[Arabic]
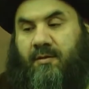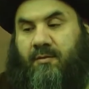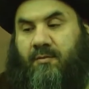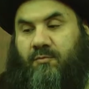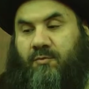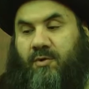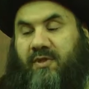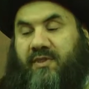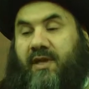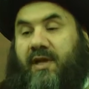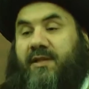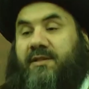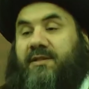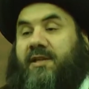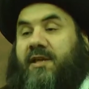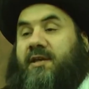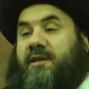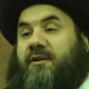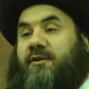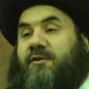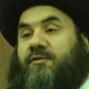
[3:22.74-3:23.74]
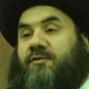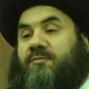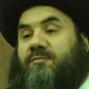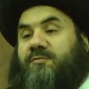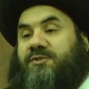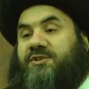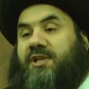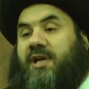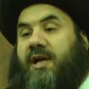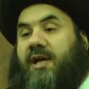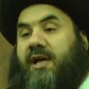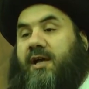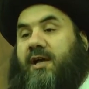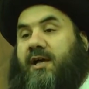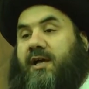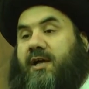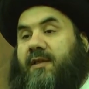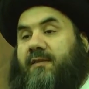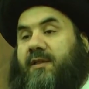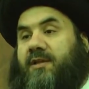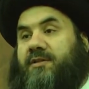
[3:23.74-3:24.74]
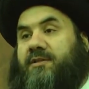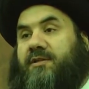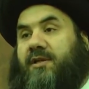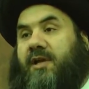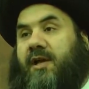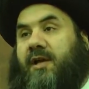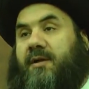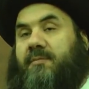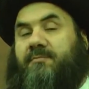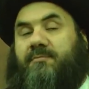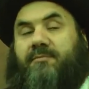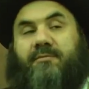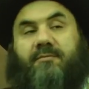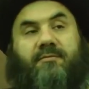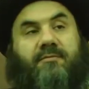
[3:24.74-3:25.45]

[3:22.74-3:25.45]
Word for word: وذات يوم جاء هذا الشاب